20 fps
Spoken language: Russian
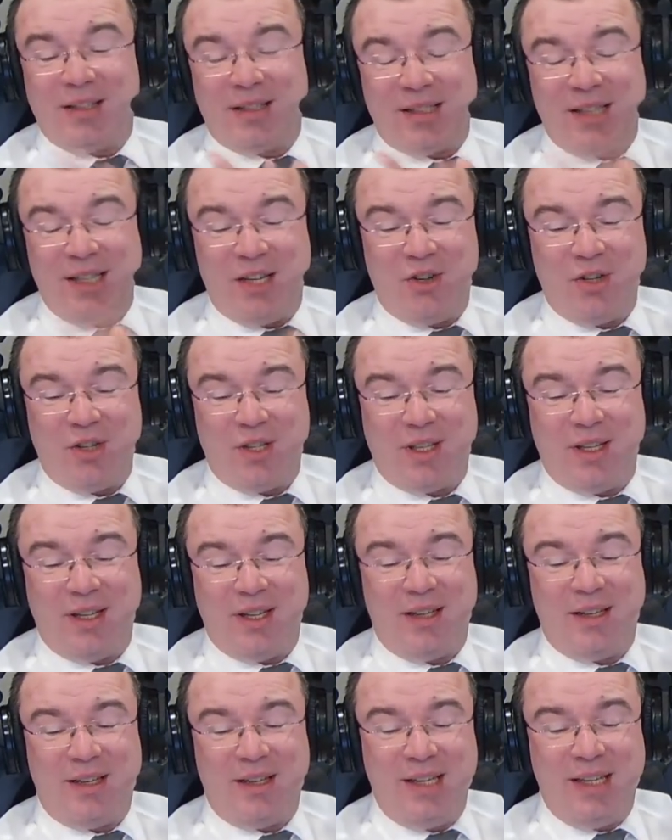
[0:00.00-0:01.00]
Значит,
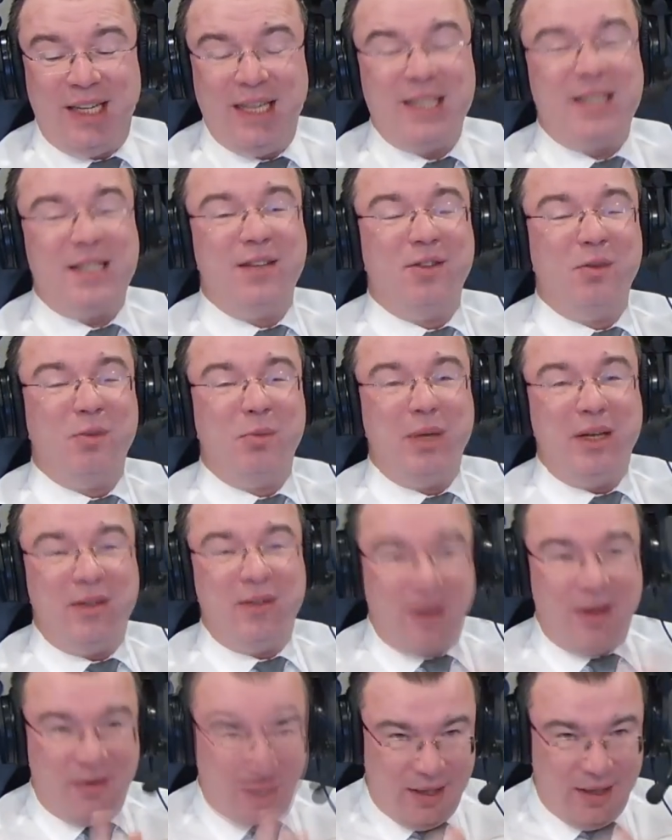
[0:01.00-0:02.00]
а если вы были
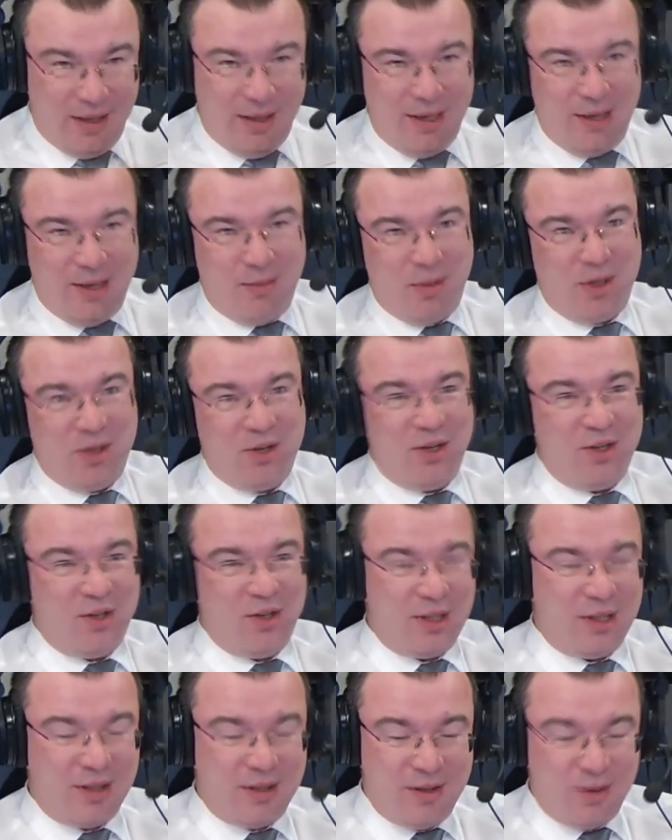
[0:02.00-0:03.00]
в Африке, я обращаюсь
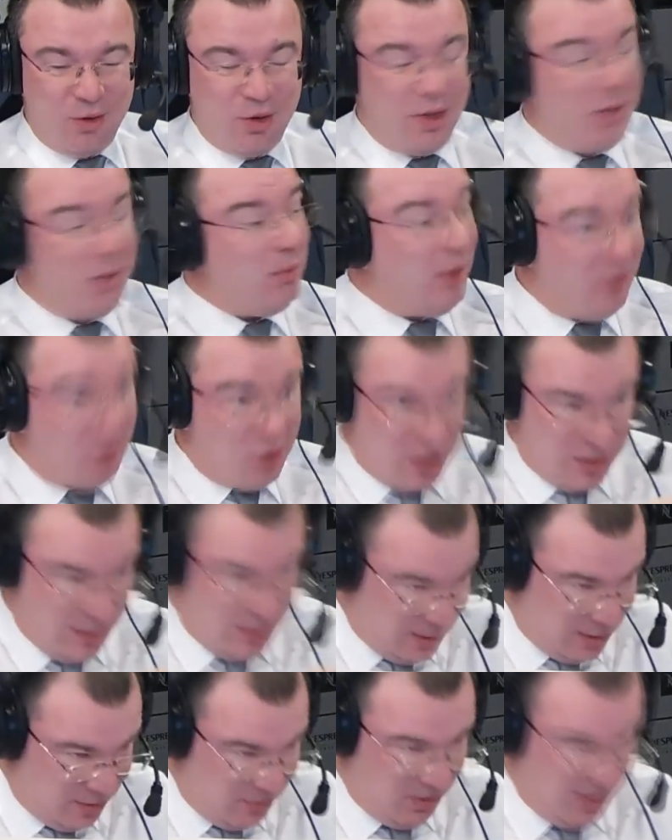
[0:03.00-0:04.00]
сейчас к слушателям, и в
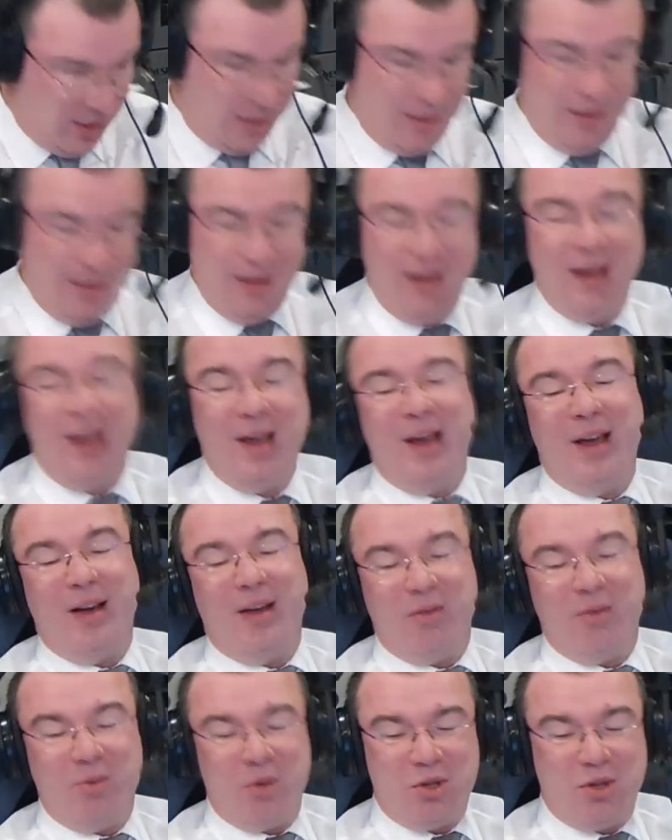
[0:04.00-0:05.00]
частности в Кении,
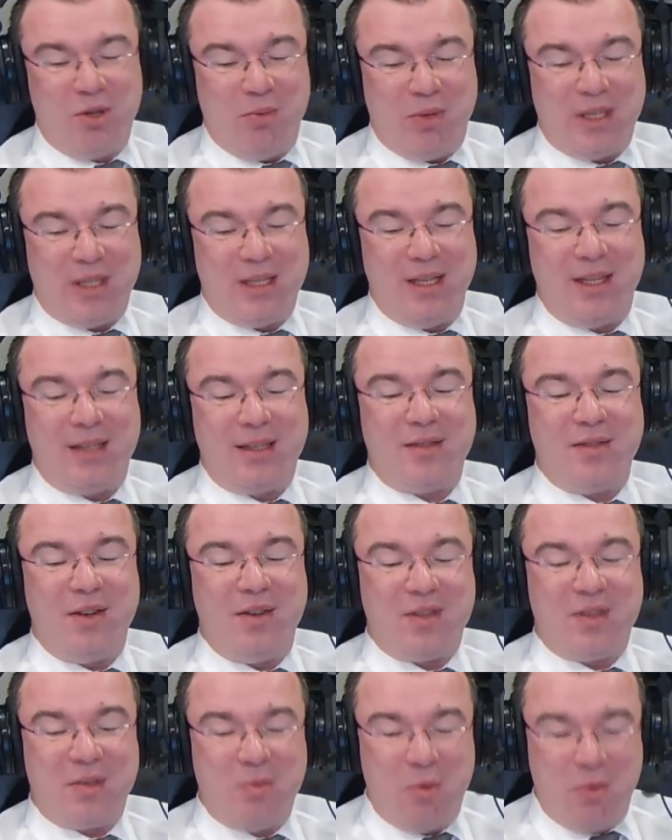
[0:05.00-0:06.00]
вы можете прислать свои
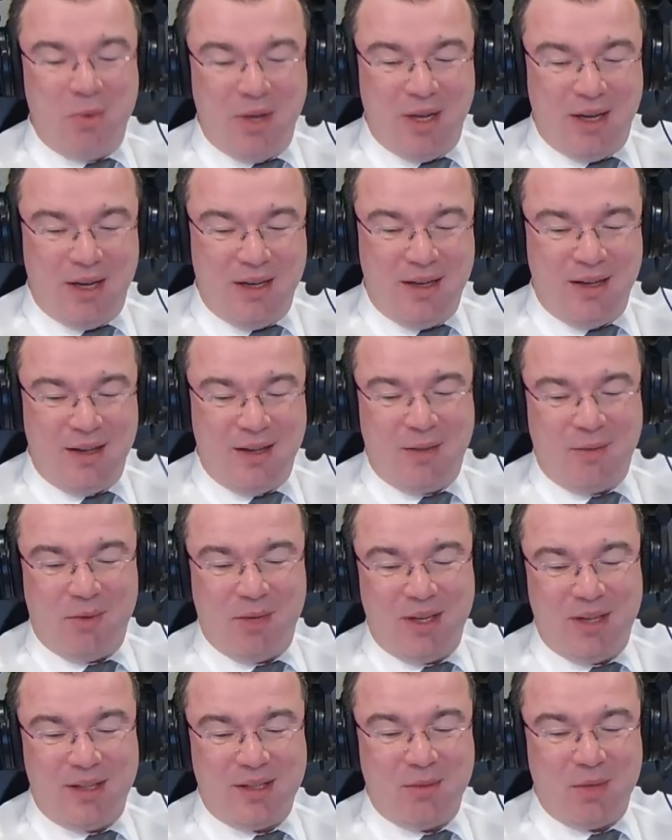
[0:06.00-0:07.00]
воспоминания нам
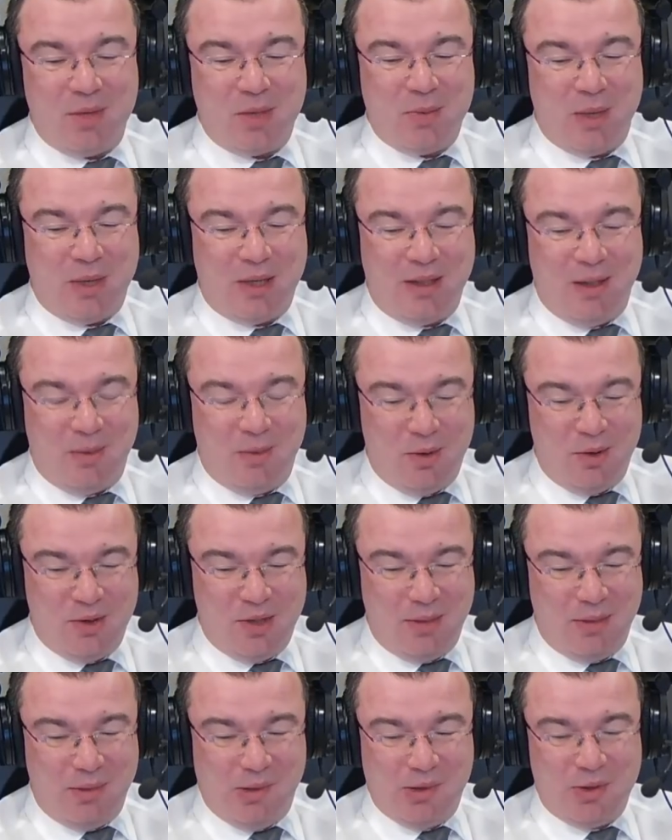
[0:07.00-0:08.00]
на смс-портал плюс
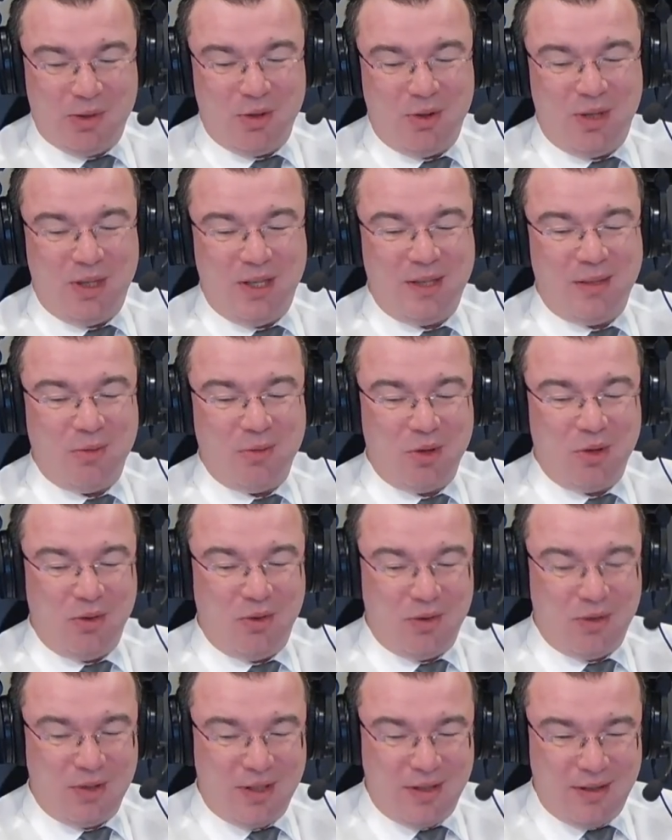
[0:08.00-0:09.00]
семь девятьсот три семьсот
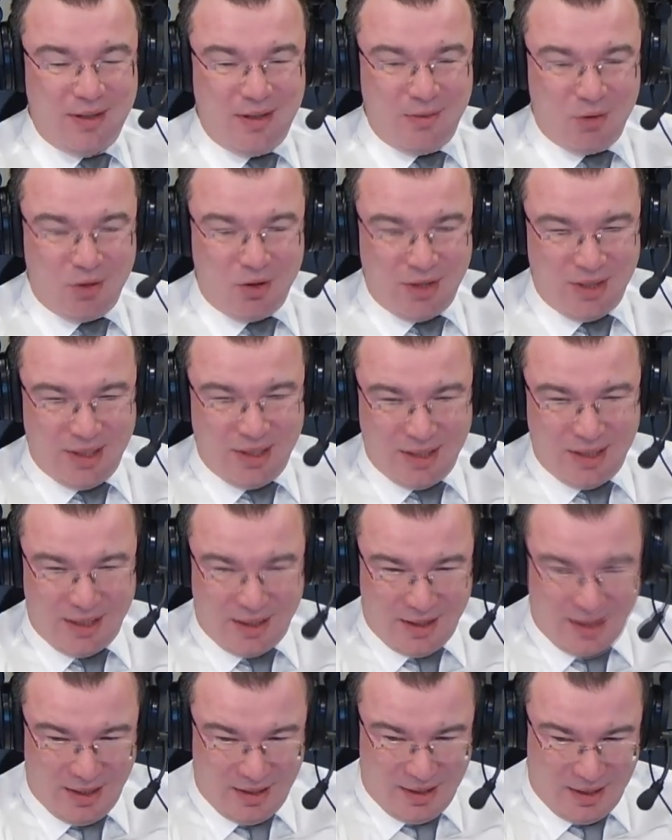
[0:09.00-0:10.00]
девяносто семь шестьдесят
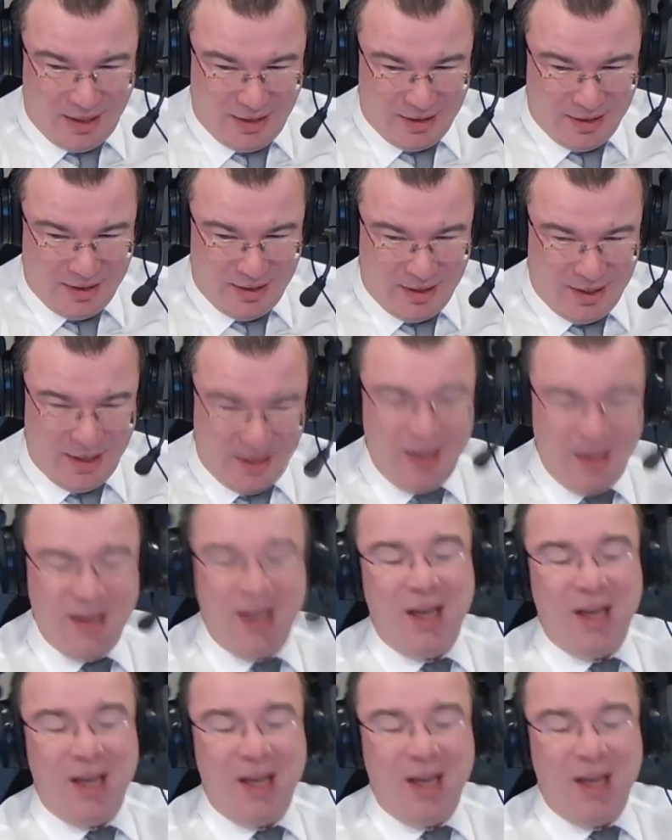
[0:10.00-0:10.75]
три тридцать три.